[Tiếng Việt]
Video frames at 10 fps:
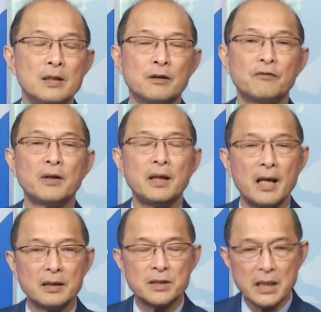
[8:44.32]
Cái vấn
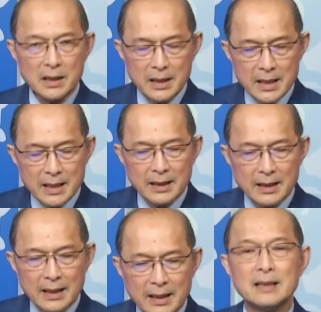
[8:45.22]
đề chính hiện
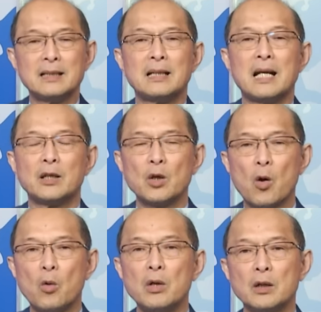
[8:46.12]
nay đó là
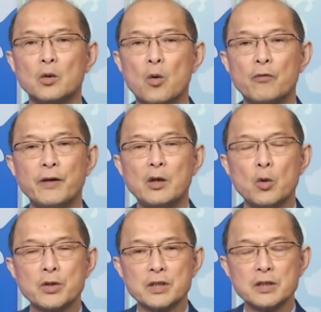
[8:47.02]
nỗ lực của phía
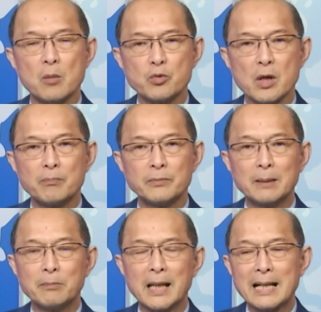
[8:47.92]
luật sư ông Trump
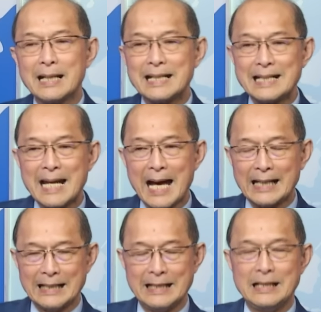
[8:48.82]
tìm cách
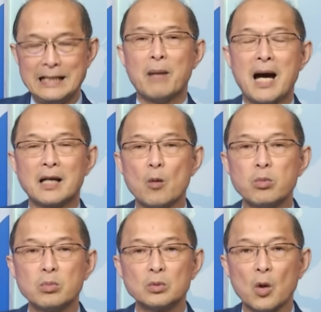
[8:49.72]
đẩy bà
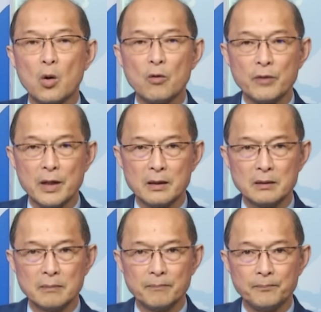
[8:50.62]
công tố
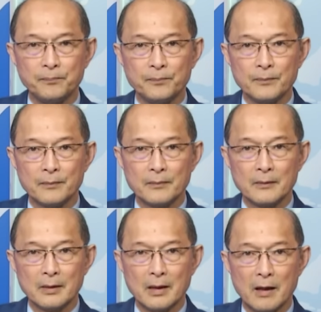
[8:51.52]
viên
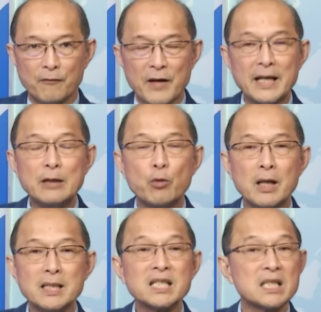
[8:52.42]
uh, Fannie
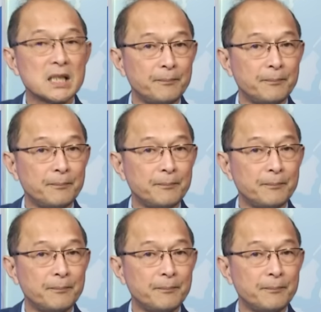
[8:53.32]
Willis